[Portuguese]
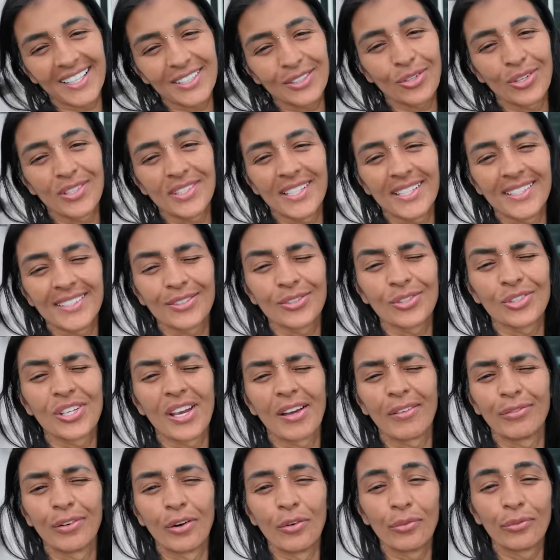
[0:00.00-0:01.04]
as coisinhas que o
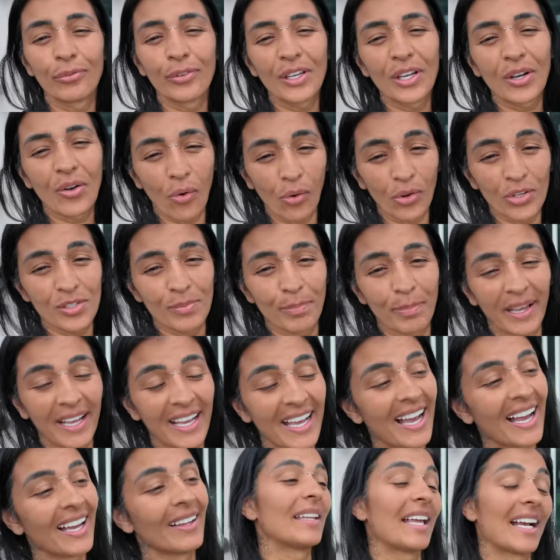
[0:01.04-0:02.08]
chefão ficou de
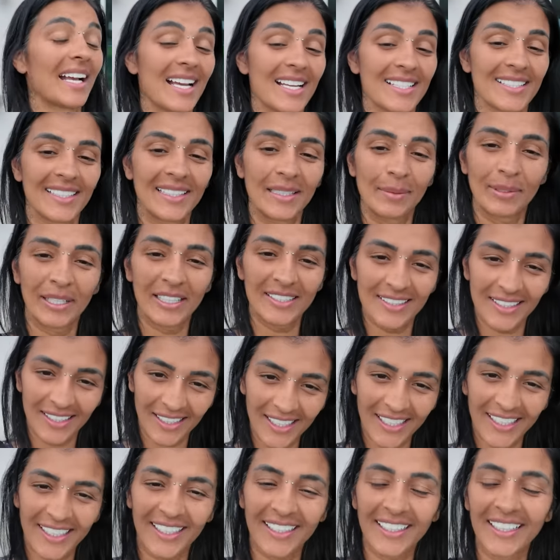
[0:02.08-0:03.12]
pegar na casa da
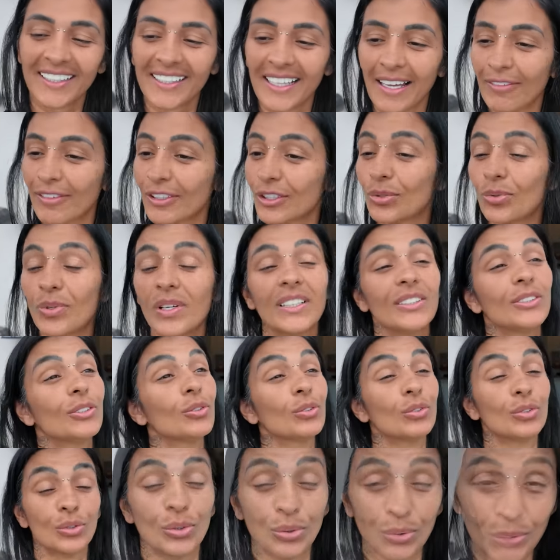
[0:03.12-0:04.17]
brasileira que tava doando
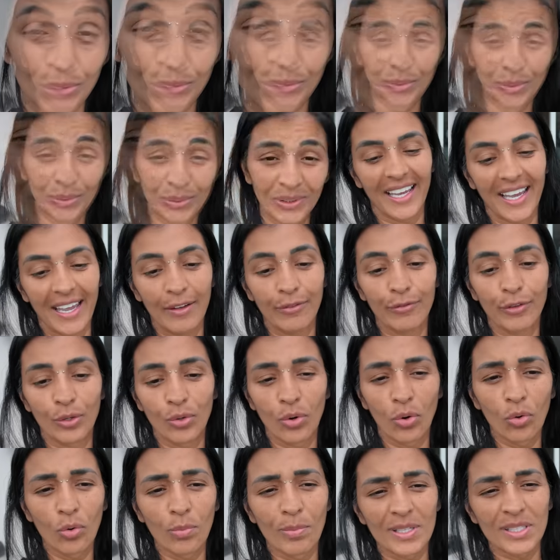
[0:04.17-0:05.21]
tudo. É,
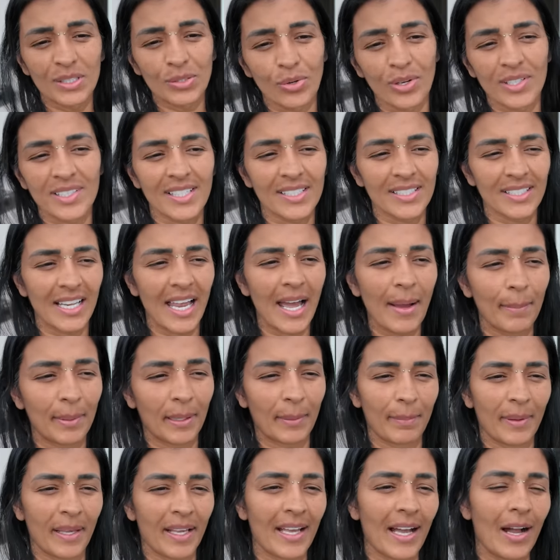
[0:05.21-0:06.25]
ficou algumas coisas lá para
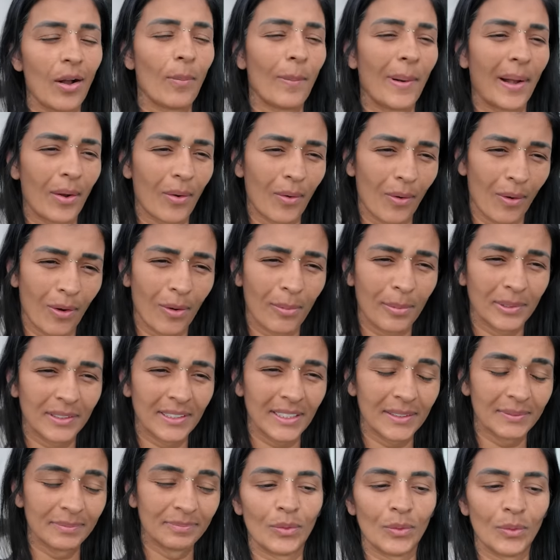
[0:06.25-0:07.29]
pegar, uma
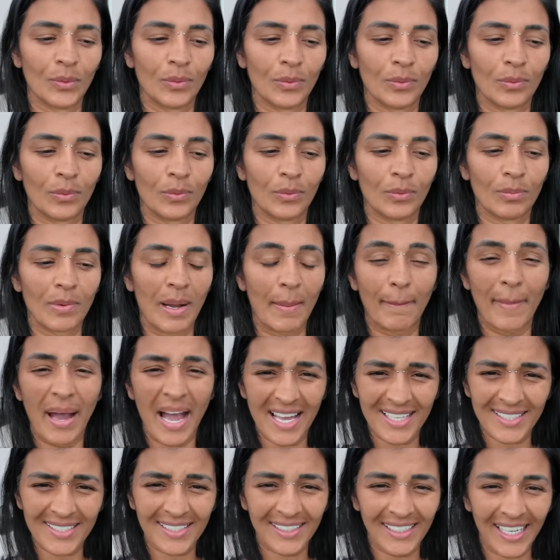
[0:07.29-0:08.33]
cômoda, uma
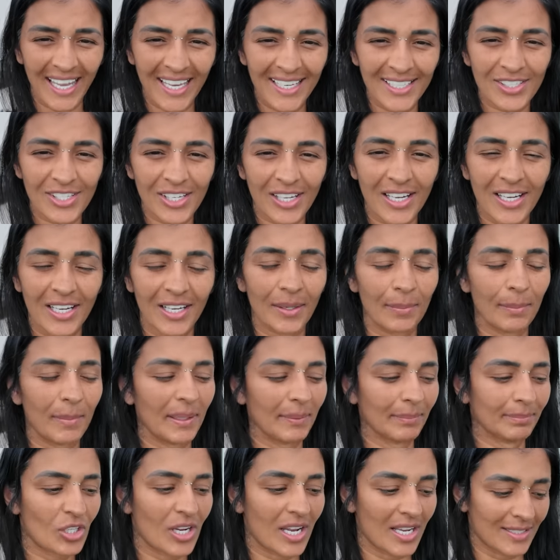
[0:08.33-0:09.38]
base, né, de
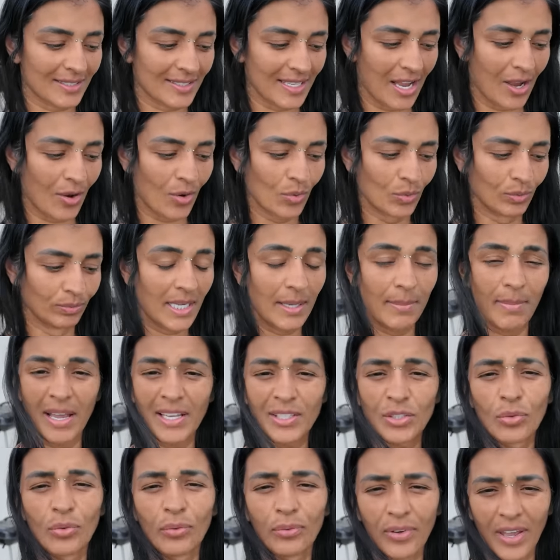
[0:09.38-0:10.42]
cama, de casal, e
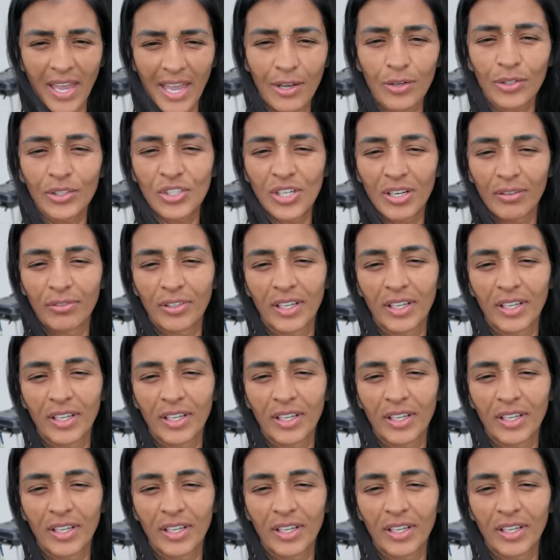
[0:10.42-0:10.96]
mais um ferro que tinha